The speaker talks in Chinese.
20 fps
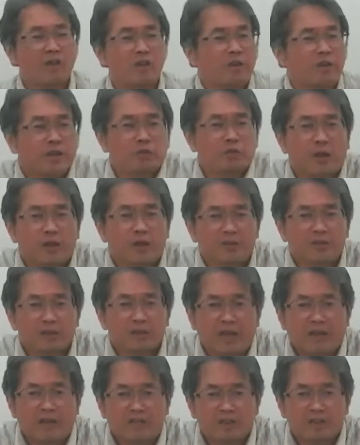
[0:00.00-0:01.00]
一堆
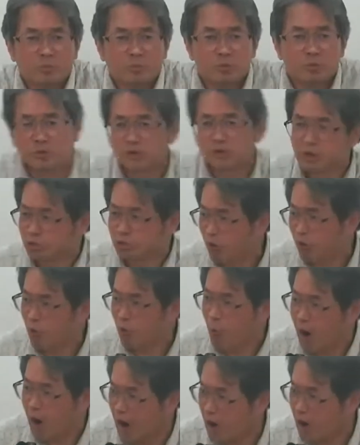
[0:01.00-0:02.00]
年轻牧师做
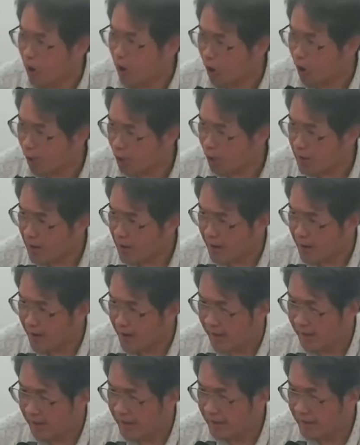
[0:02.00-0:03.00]
网红哎，
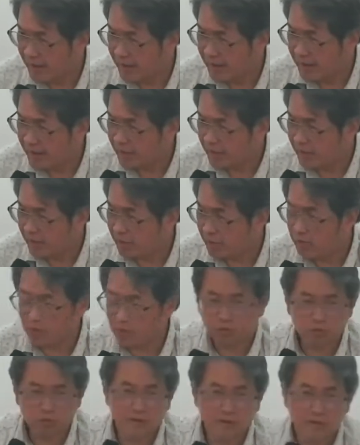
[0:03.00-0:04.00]
然后有
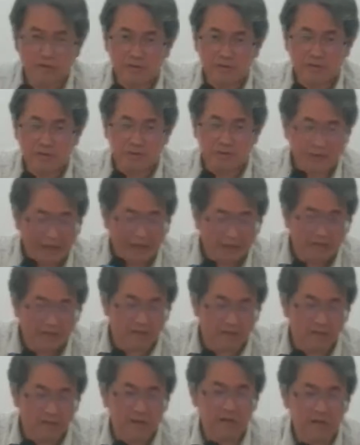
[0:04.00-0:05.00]
最近看到
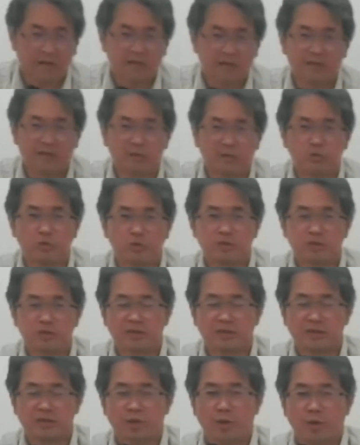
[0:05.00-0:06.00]
几个年轻牧师，那
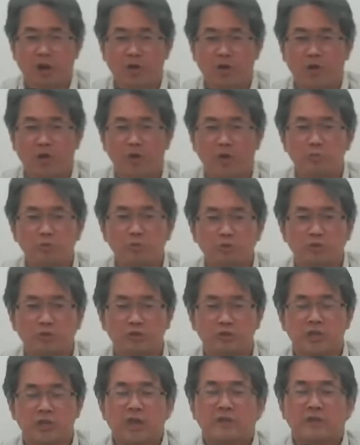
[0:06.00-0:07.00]
些网红牧师
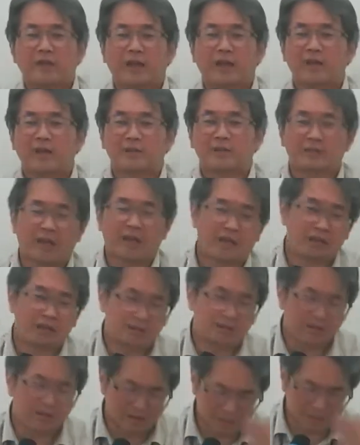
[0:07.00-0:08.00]
在在那
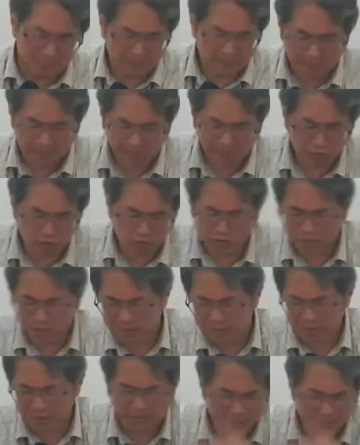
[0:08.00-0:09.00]
个里面，在 YouTube 里
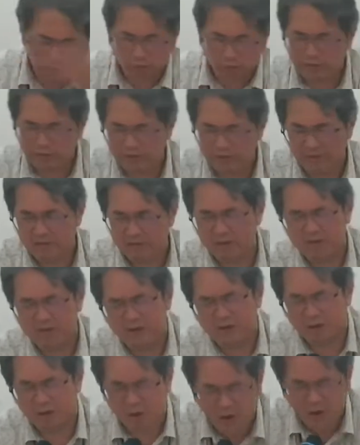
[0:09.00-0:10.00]
面东讲西
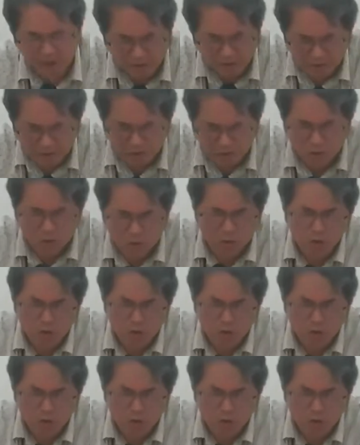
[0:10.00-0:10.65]
讲，哎呦，